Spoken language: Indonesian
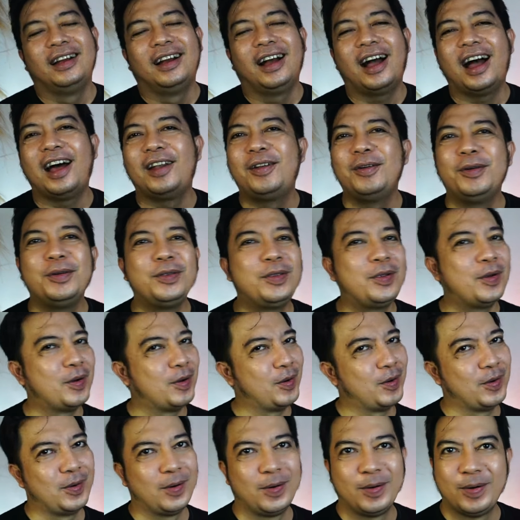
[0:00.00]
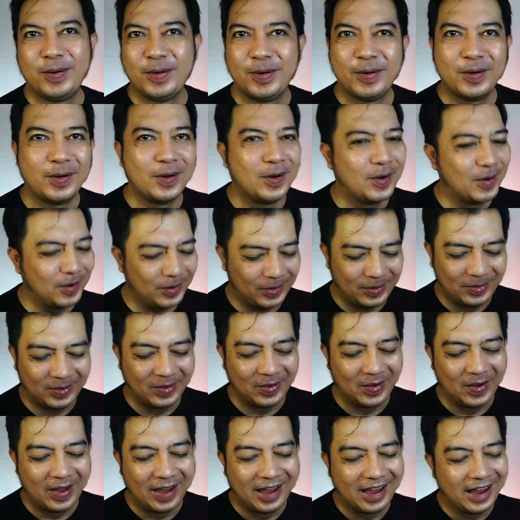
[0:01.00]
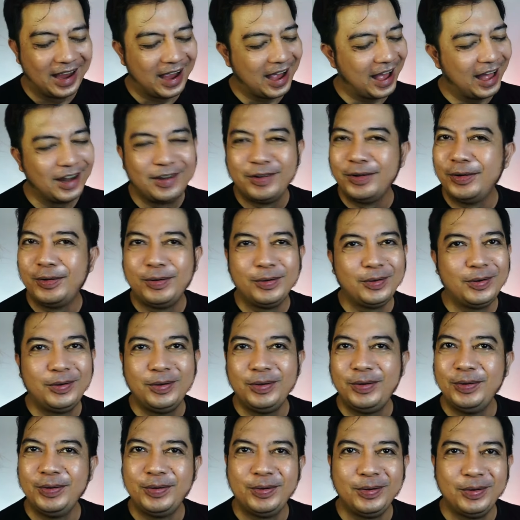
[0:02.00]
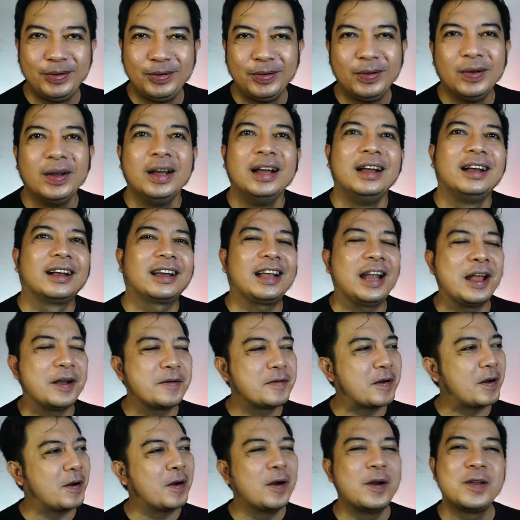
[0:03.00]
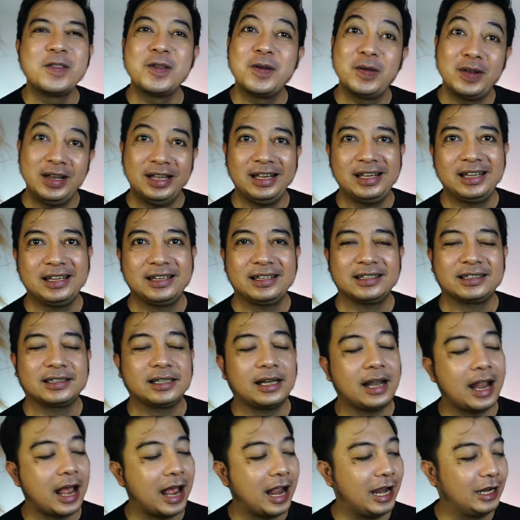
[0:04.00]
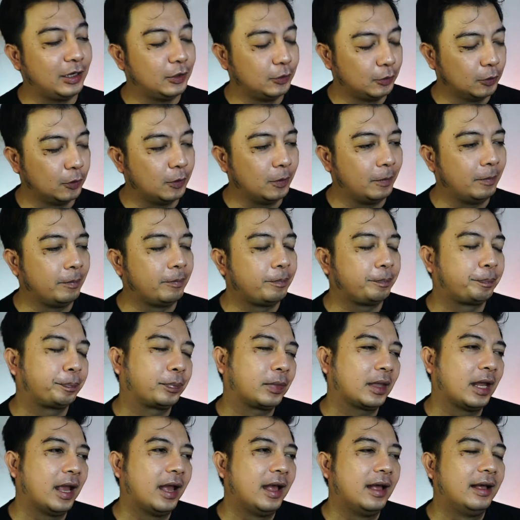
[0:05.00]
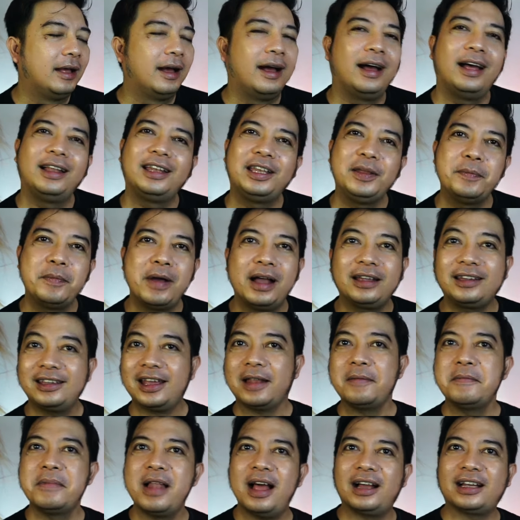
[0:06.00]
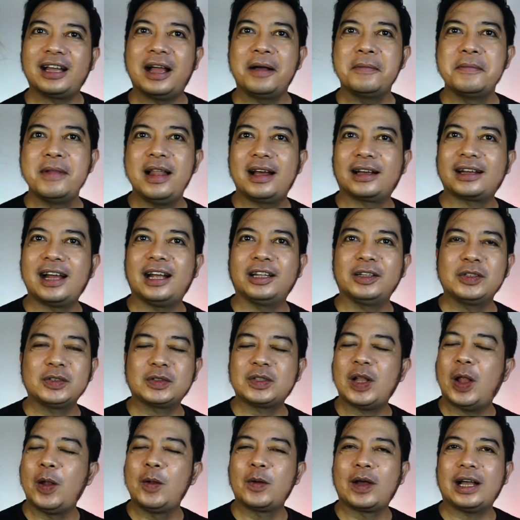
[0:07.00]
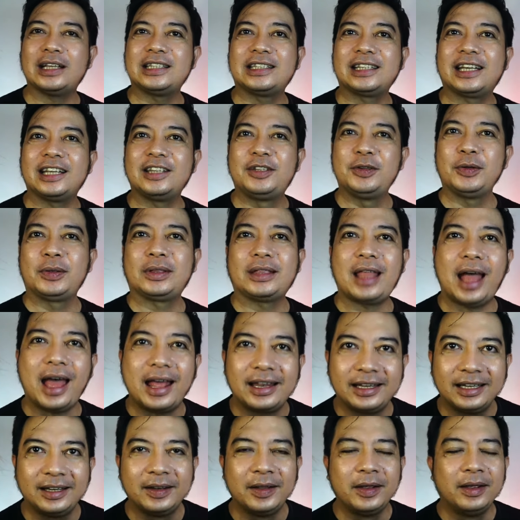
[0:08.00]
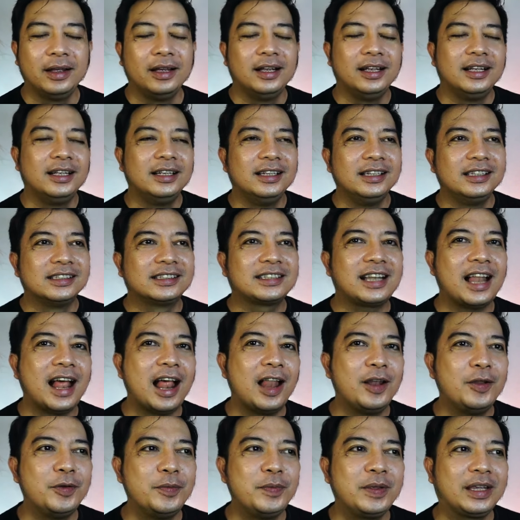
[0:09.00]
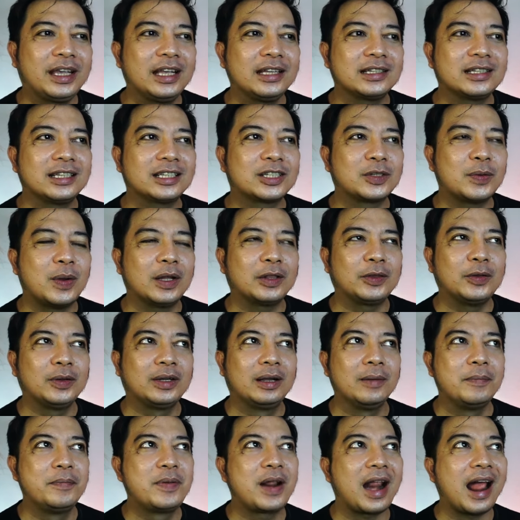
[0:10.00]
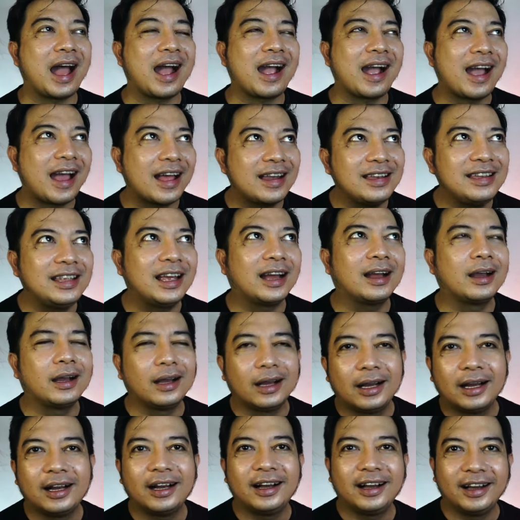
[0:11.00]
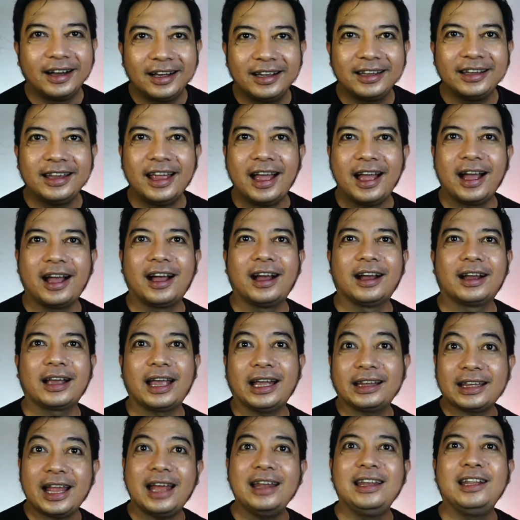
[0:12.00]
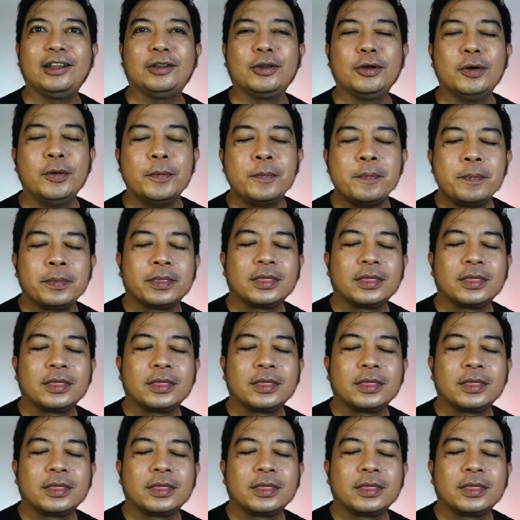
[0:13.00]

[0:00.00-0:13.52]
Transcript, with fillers: aduh nyo aduh duh duh duh duh kenapa Onyo ini selalu uh, di bagian belakang-belakang tuh selalu kasih kejutan selalu bikin sesuatu gebrakan yang yang kayak tadi tuh